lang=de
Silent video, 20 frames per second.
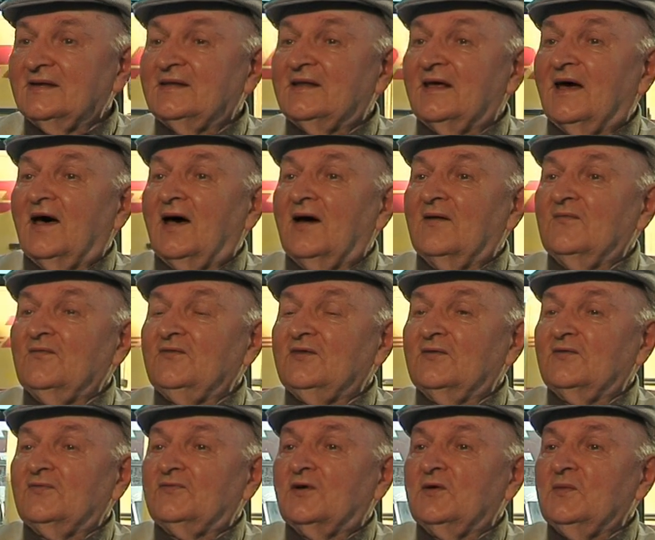da haben
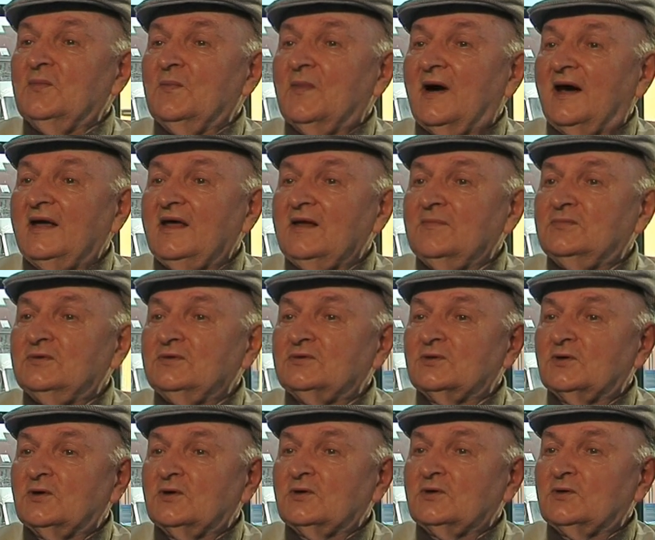wir von Mai
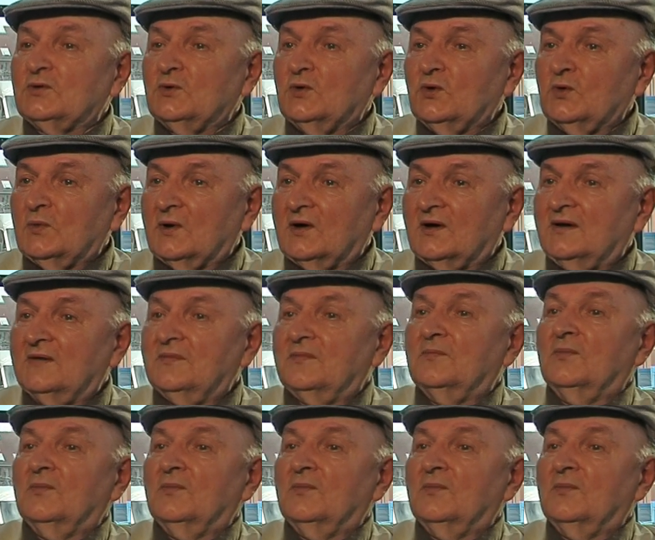bis Oktober